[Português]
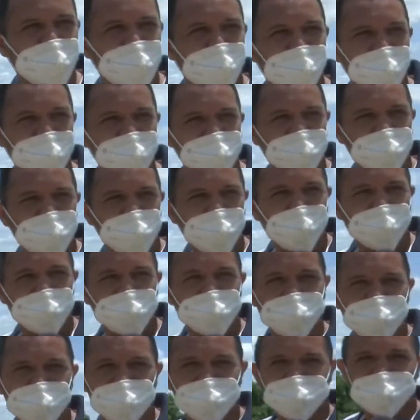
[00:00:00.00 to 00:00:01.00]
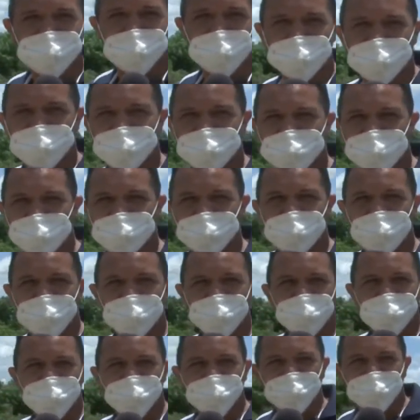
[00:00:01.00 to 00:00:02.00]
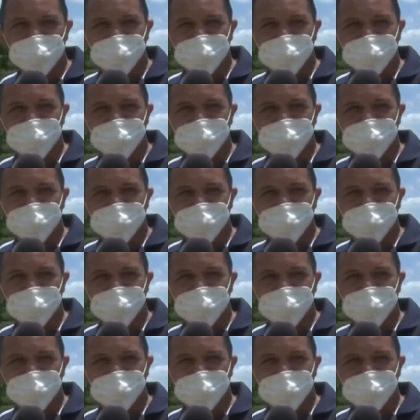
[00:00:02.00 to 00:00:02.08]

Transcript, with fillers: Ali podemos mostrar que já tem